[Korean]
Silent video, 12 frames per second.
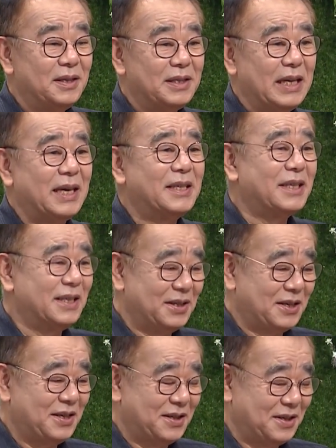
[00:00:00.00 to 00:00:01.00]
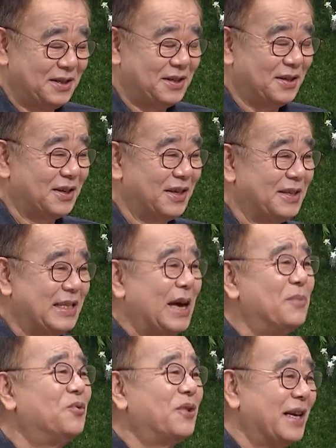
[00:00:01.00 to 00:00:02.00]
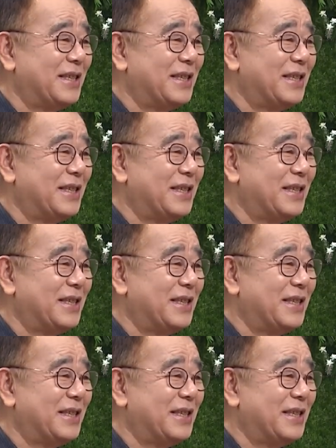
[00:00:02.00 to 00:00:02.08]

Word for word: 재신 그 저기 재물의